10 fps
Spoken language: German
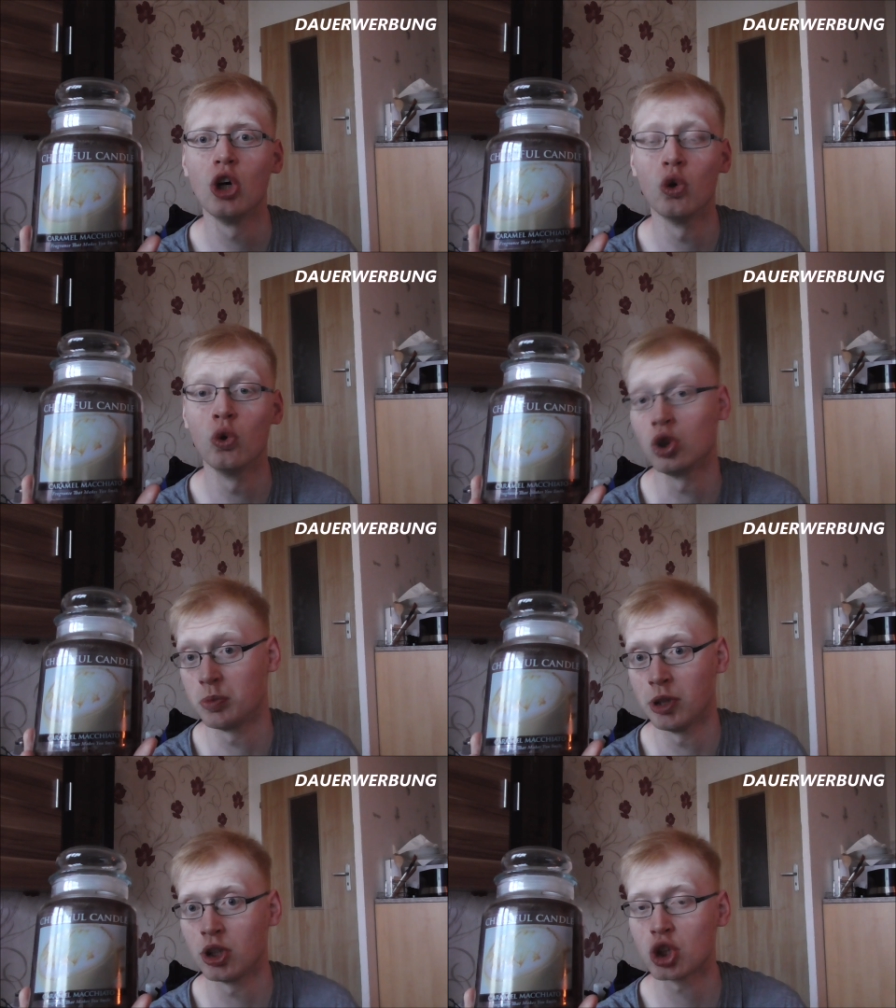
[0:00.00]
und
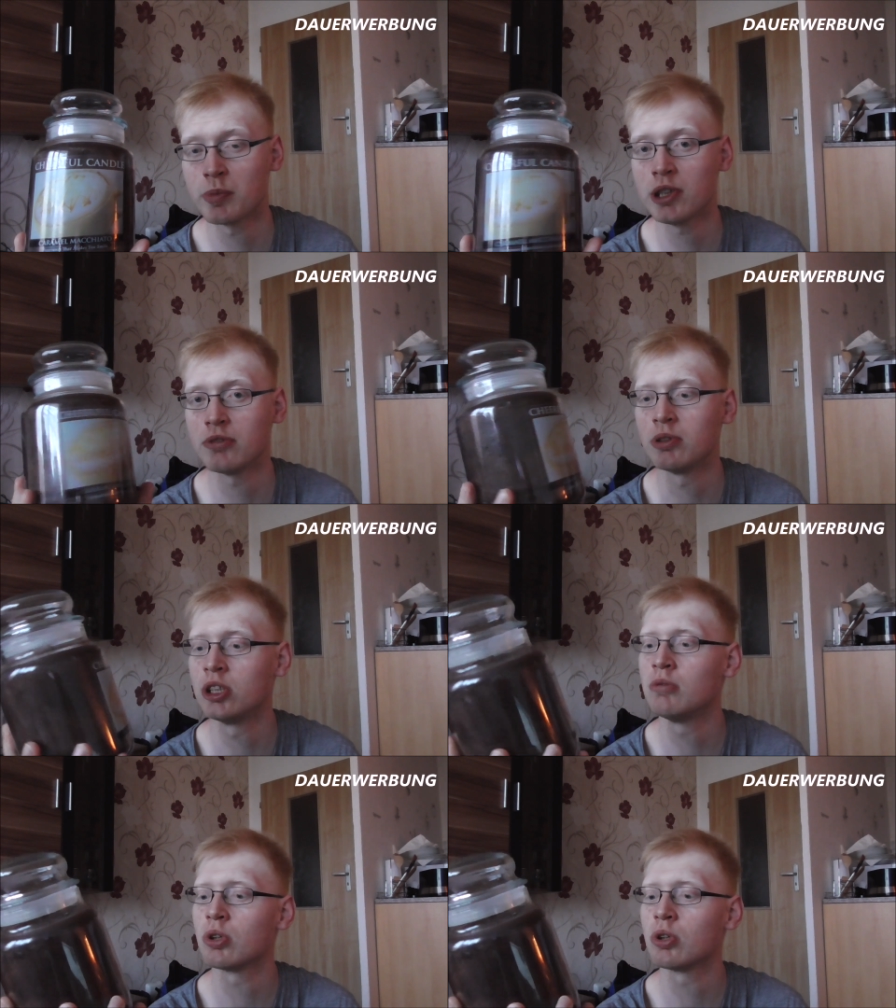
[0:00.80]
ich bin gespannt, wie die